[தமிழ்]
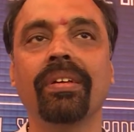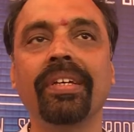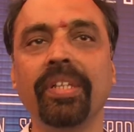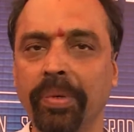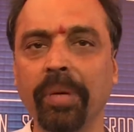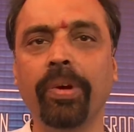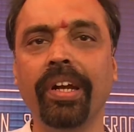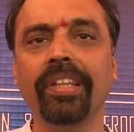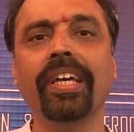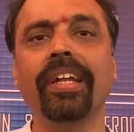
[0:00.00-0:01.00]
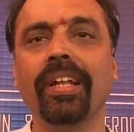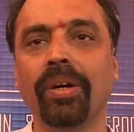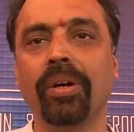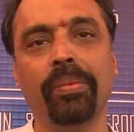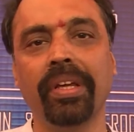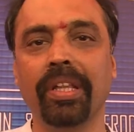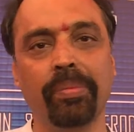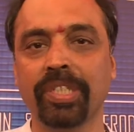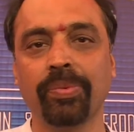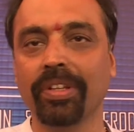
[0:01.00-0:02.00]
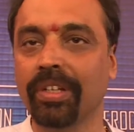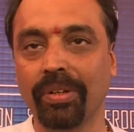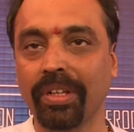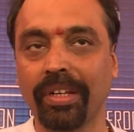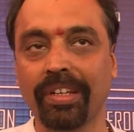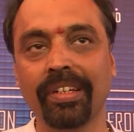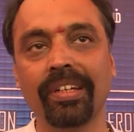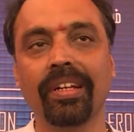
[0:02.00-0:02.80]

இது இப்படியே போயிட்டு இருந்தால் என்ன ஆகும் அப்படிங்கிறத பேஸ் பண்ணி தான் கதை